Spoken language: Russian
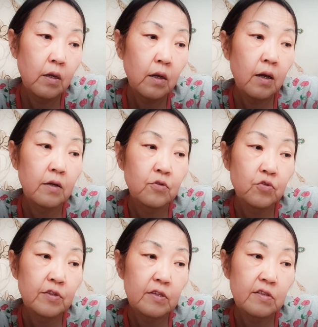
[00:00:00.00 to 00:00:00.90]
А, ну,
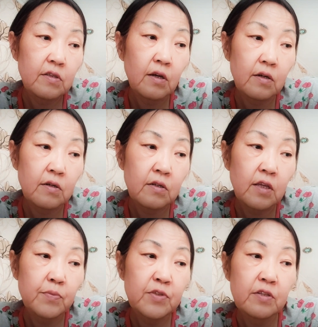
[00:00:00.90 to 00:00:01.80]
кстати, да,
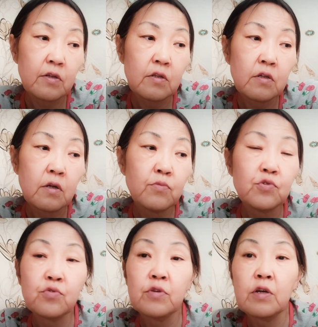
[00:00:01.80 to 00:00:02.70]
когда я потеряла
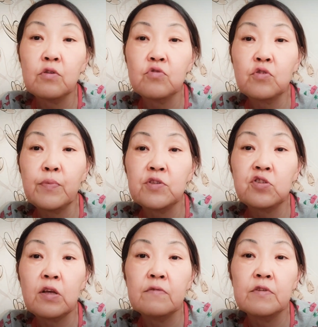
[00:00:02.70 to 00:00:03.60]
работу, я уже
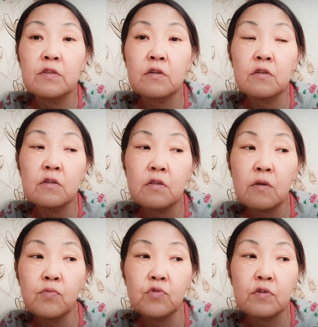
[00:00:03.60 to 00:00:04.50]
пошла в интернет
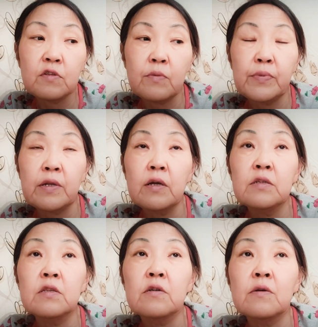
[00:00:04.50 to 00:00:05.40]
работать
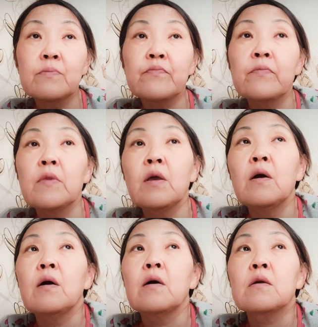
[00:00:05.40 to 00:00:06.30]
копирайтером.
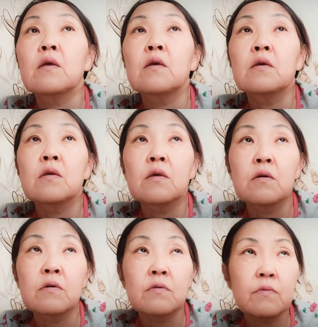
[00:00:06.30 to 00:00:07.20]

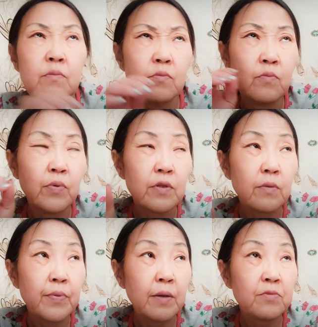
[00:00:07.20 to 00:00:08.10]
И э,
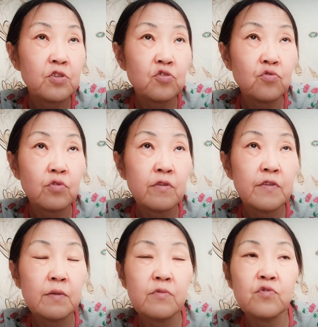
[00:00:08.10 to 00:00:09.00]
было прямо тяжелое
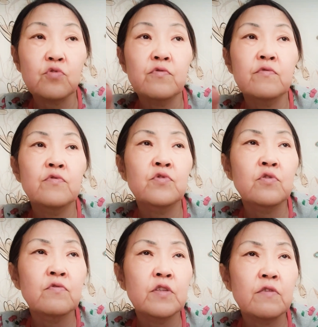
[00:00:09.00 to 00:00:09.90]
время. В, тот,
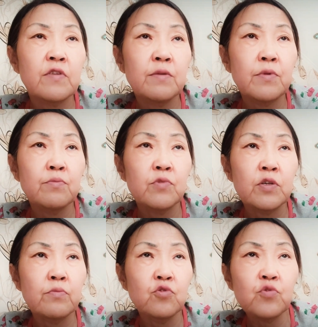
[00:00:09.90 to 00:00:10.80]
в это время
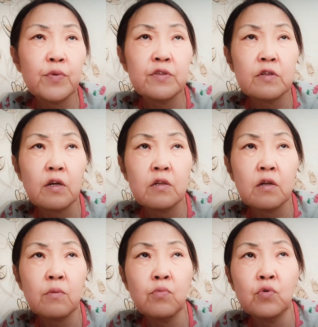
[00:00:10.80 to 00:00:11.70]
и муж потерял
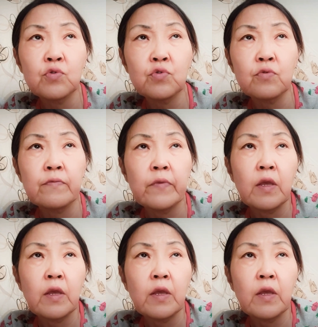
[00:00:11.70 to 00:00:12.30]
работу,